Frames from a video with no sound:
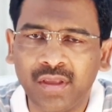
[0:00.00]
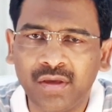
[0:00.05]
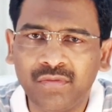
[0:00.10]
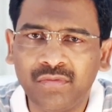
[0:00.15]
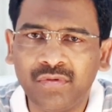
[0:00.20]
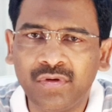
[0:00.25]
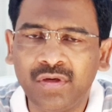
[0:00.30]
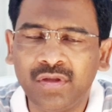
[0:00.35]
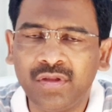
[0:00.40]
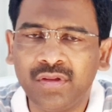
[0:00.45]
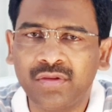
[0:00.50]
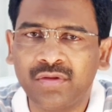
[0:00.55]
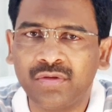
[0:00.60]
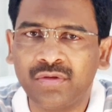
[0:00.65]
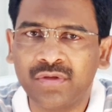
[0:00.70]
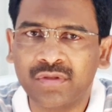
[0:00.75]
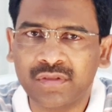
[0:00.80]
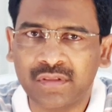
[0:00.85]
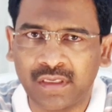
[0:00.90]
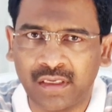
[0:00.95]

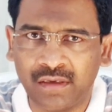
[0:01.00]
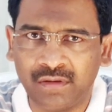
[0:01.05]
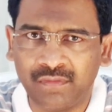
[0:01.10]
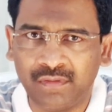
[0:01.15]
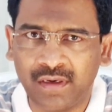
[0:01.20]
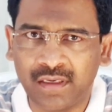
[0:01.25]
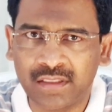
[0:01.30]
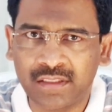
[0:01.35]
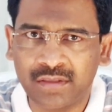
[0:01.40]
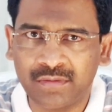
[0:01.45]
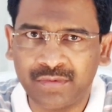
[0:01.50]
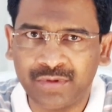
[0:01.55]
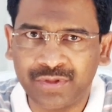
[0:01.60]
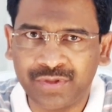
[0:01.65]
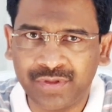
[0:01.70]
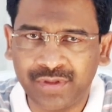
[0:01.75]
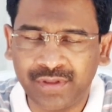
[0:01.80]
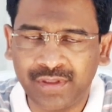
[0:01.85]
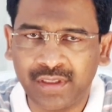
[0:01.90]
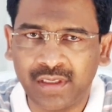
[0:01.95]
దేవునితో సహవాసం
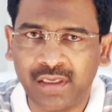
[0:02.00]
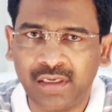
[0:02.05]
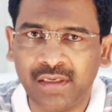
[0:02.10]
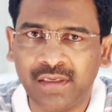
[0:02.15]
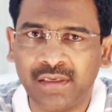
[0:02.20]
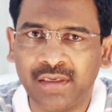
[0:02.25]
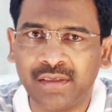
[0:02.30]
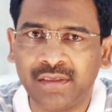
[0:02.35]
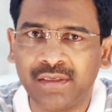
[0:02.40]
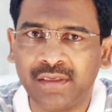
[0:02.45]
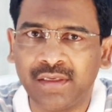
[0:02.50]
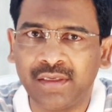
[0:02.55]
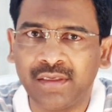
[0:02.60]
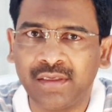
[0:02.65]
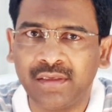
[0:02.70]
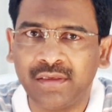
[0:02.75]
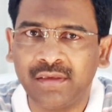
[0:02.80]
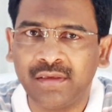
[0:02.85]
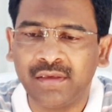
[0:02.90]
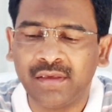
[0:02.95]
చేయాలి అంటే
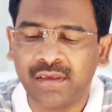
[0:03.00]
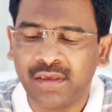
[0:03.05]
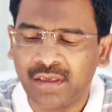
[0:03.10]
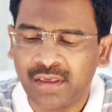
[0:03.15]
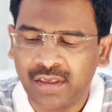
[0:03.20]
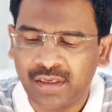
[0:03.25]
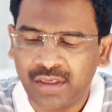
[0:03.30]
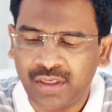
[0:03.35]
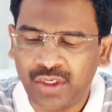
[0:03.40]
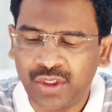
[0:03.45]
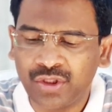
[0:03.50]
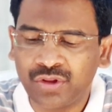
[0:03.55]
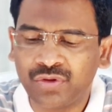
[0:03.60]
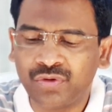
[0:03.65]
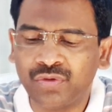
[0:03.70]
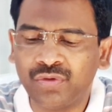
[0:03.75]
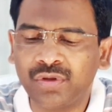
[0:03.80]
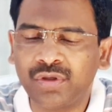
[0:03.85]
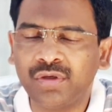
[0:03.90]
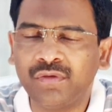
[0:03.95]
నీ
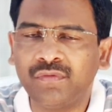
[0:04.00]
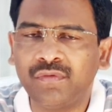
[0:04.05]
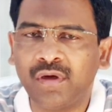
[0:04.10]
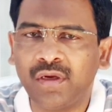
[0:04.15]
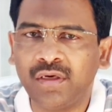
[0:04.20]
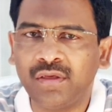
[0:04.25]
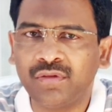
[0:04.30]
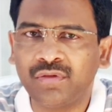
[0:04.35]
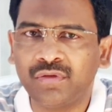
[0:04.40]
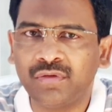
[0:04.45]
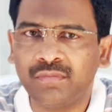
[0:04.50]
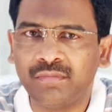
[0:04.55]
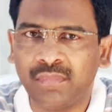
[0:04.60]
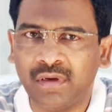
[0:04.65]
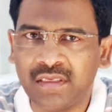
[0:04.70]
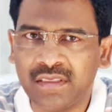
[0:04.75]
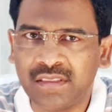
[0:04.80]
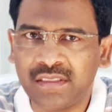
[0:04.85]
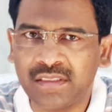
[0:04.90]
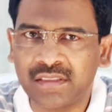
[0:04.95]
తోటి వానితో
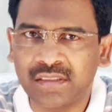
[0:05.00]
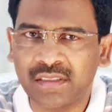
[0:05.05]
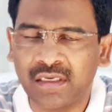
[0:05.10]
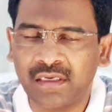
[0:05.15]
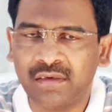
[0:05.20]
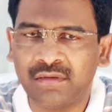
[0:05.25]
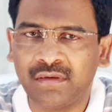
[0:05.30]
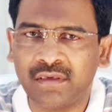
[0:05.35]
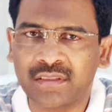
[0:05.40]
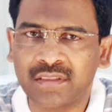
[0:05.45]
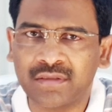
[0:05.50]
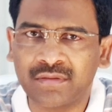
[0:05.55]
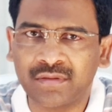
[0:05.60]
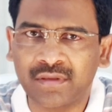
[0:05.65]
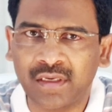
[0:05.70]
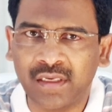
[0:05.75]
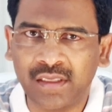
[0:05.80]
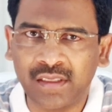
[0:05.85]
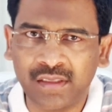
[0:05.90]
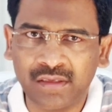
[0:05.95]
మంచి సహవాసం
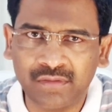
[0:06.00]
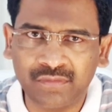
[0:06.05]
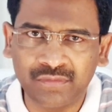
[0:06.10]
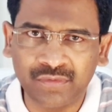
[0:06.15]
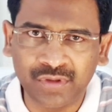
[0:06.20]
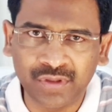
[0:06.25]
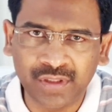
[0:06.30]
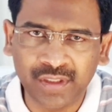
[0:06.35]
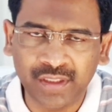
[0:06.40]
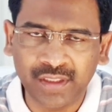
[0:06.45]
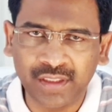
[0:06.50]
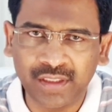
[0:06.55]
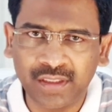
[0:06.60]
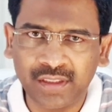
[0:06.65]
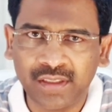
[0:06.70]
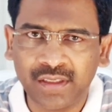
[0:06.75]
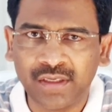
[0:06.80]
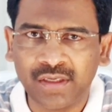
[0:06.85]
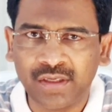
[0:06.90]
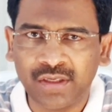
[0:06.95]
కలిగి ఉంటే
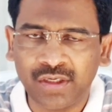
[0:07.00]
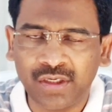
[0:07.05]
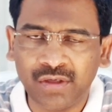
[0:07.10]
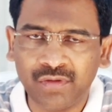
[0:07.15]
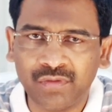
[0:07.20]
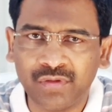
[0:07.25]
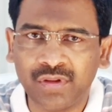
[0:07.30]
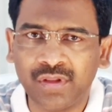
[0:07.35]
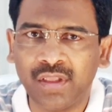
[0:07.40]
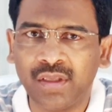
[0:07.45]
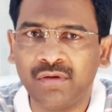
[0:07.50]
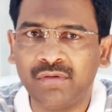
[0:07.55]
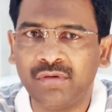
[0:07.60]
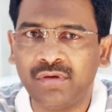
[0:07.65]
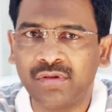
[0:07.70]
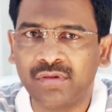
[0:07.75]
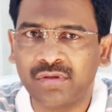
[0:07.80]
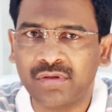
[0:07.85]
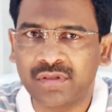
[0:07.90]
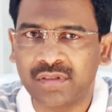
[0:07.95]
నీవు
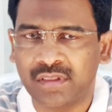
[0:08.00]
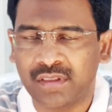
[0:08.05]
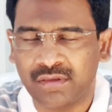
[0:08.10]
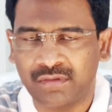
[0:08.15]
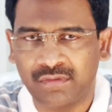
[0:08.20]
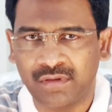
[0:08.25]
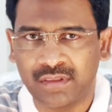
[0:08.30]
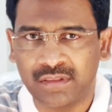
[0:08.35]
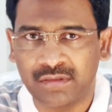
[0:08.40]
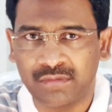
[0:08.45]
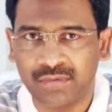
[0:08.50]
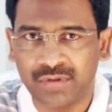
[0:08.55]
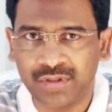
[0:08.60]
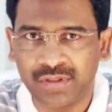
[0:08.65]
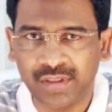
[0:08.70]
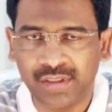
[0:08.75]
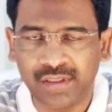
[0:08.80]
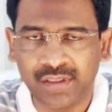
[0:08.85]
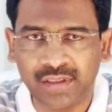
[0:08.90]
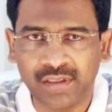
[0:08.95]
దేవునితో సహవాసం
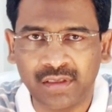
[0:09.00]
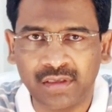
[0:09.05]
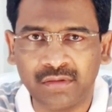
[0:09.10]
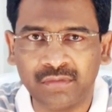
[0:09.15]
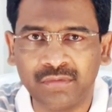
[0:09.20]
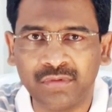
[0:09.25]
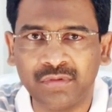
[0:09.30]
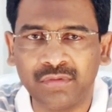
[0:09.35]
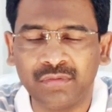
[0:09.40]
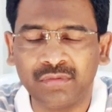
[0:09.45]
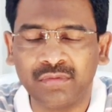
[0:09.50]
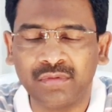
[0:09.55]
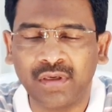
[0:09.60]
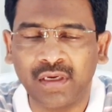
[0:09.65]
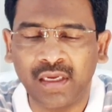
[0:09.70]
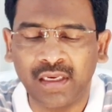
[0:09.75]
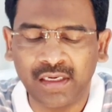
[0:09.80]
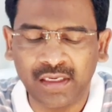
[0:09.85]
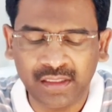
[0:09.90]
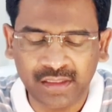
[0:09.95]
చేయగలవు
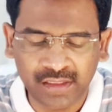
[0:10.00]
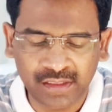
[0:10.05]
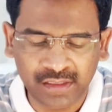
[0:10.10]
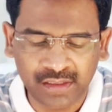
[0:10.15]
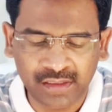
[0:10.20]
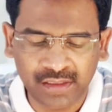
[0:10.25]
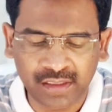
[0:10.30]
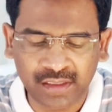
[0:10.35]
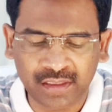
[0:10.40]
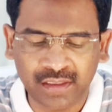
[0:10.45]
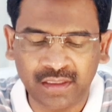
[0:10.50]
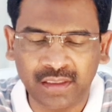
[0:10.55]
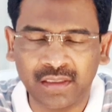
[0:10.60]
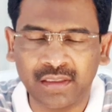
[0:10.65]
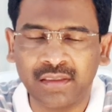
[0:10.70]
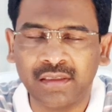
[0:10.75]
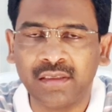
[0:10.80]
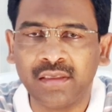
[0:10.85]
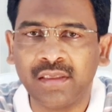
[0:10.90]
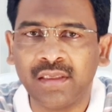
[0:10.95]
అనేది ఇక్కడ
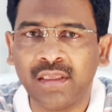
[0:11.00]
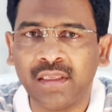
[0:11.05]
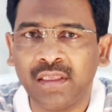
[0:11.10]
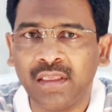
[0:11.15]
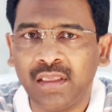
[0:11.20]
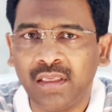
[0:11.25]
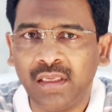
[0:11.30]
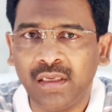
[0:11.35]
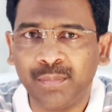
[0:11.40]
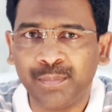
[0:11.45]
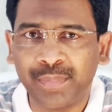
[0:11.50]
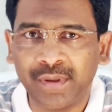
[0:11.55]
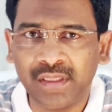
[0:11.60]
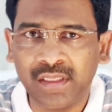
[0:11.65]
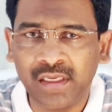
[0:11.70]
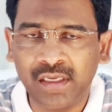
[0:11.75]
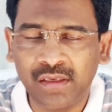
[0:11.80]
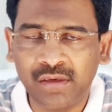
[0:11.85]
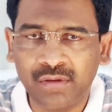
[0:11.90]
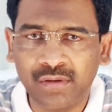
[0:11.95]
ఈ
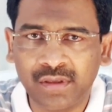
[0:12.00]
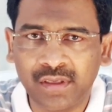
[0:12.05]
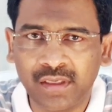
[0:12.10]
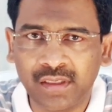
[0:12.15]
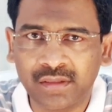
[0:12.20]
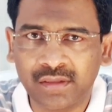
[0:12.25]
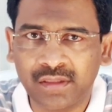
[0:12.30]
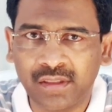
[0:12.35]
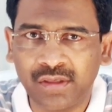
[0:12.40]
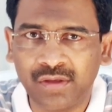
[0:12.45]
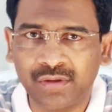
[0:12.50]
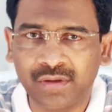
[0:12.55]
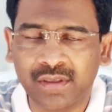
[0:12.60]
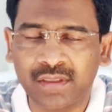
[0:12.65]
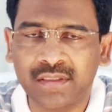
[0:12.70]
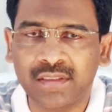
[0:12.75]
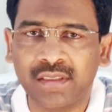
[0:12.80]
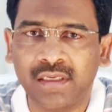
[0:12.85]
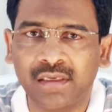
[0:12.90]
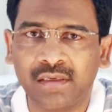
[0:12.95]
పదిహేనో కీర్తన
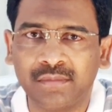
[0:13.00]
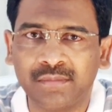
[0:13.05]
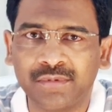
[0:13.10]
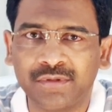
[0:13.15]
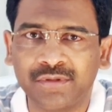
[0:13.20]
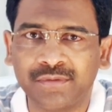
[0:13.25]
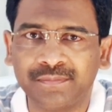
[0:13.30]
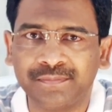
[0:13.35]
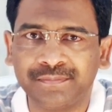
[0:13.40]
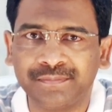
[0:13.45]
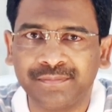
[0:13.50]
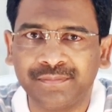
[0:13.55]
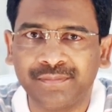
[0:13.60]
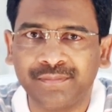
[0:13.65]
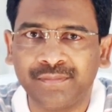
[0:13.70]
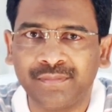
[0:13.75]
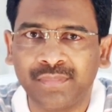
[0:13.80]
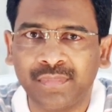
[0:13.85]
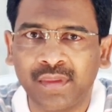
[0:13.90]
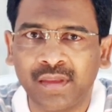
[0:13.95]
యొక్క సారాంశం
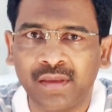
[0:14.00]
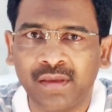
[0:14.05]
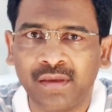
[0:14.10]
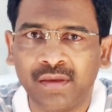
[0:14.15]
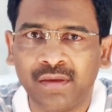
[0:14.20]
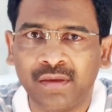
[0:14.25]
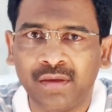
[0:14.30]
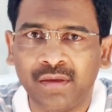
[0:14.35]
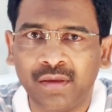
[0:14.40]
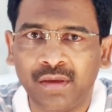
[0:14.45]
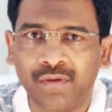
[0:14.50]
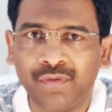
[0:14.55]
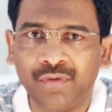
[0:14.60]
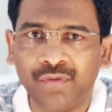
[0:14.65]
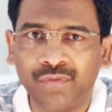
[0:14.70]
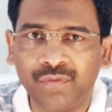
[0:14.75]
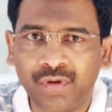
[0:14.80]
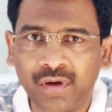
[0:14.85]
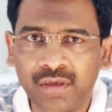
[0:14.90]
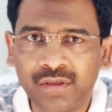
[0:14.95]
ఇఫ్
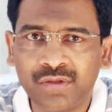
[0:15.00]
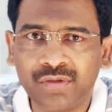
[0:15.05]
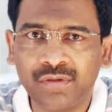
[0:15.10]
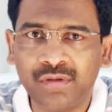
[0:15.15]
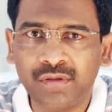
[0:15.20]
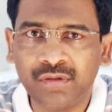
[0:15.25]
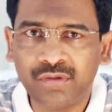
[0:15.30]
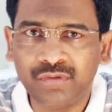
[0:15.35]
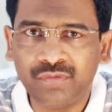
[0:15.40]
యూ వాంట్ టు